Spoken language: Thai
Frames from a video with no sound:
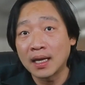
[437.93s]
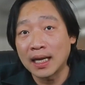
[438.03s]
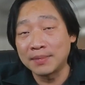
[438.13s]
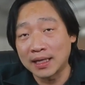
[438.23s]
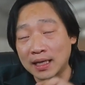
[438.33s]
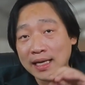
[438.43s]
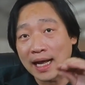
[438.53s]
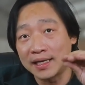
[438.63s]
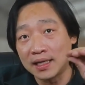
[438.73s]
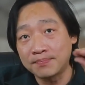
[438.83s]
นะครับดังนั้น
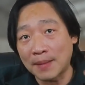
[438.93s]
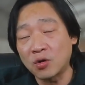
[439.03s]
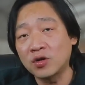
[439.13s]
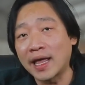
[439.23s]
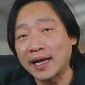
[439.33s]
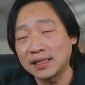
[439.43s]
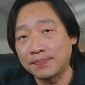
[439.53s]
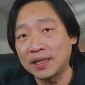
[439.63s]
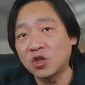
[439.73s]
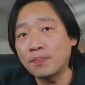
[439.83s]
การเดินตัดทองแดง
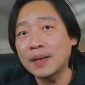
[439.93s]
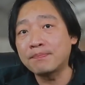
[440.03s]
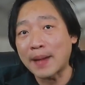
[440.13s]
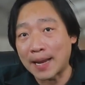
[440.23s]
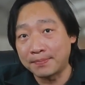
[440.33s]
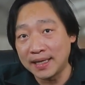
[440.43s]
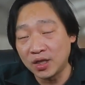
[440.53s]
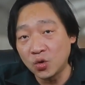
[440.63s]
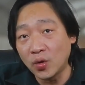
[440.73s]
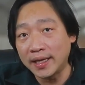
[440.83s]
จำเป็นต้องเป็น 8 มิ
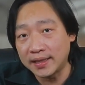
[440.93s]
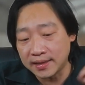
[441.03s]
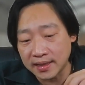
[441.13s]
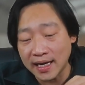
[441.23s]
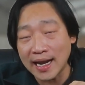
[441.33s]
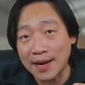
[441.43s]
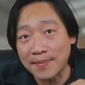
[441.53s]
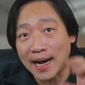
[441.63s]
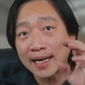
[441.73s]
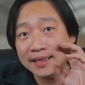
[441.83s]
ลด้วย ถึงจะได้แรง
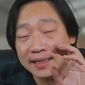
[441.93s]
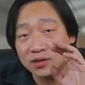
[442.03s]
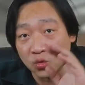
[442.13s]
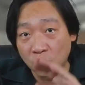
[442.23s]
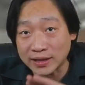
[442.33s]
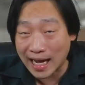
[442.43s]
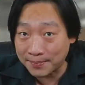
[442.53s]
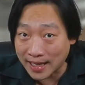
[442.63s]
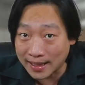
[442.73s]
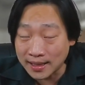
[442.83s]
ม้าที่สูงตา
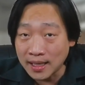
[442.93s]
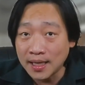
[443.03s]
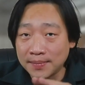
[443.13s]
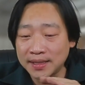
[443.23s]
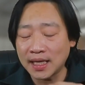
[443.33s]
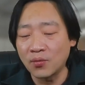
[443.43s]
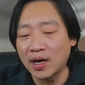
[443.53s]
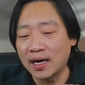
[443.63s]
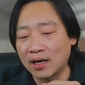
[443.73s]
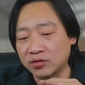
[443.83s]
มนั้น ไม่ใช่
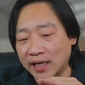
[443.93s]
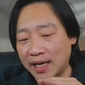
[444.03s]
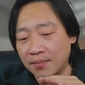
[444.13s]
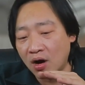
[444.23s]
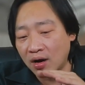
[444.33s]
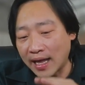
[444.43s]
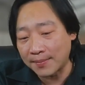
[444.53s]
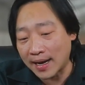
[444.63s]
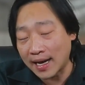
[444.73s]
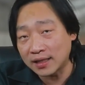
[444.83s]
ว่าเราใส่หม้อแร
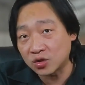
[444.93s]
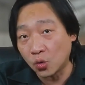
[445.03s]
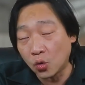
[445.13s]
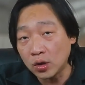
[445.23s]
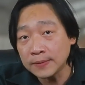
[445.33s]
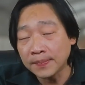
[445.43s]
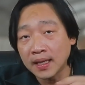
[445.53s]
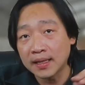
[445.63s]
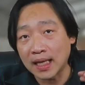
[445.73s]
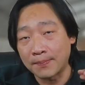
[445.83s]
งม้าสูง
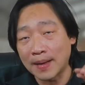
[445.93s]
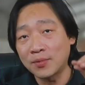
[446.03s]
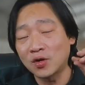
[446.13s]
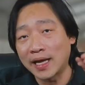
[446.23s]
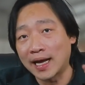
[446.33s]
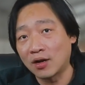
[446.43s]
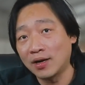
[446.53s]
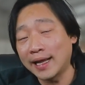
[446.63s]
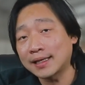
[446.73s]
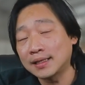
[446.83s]
แต่แป๊บทองแดงเรา
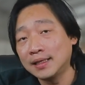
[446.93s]
เล็ก